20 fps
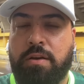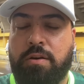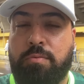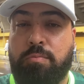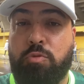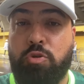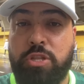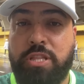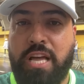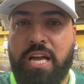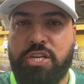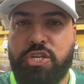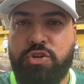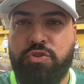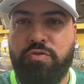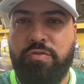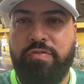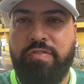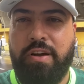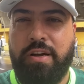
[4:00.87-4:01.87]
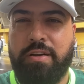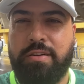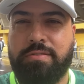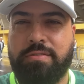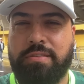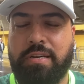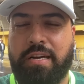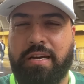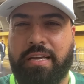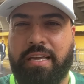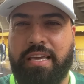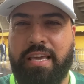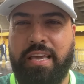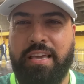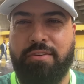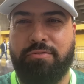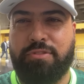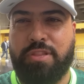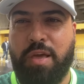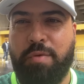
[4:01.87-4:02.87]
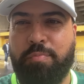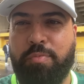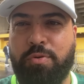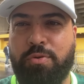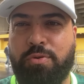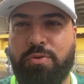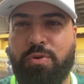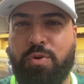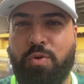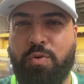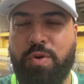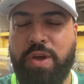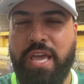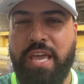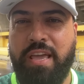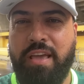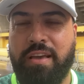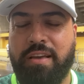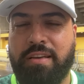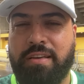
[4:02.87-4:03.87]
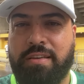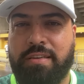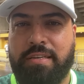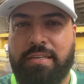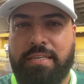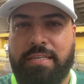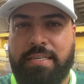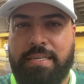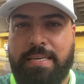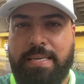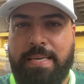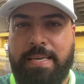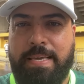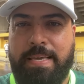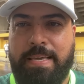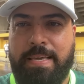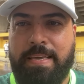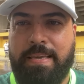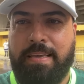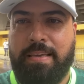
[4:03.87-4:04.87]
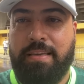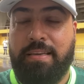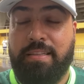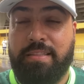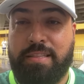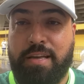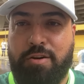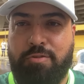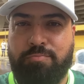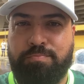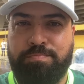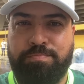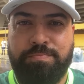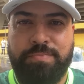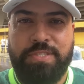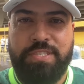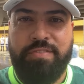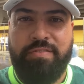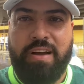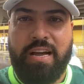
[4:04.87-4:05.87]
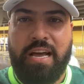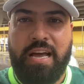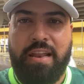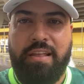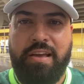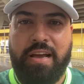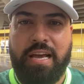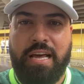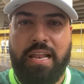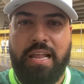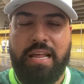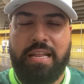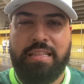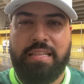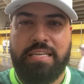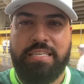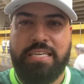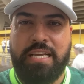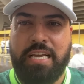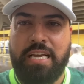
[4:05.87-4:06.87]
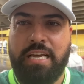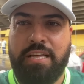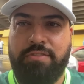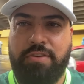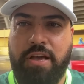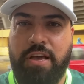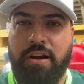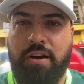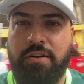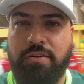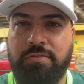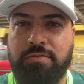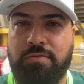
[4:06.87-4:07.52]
Muita chuva aqui, o tempo ruim. E então, devagarinho a galera tá chegando aí, ó.